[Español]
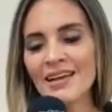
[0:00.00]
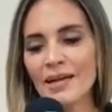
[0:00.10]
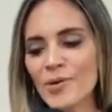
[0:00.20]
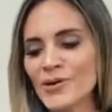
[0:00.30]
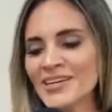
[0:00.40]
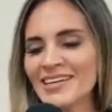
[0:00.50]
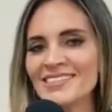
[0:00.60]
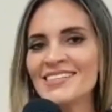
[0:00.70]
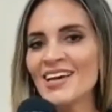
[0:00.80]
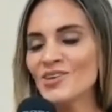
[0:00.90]
Ramón,
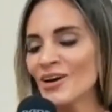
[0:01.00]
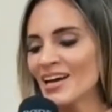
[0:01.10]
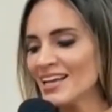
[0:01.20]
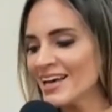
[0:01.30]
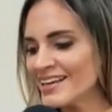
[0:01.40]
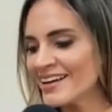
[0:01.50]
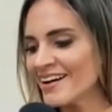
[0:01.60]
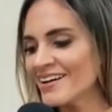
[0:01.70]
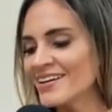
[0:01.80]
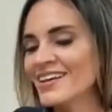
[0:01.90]
15 años en la
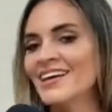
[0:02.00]
liga.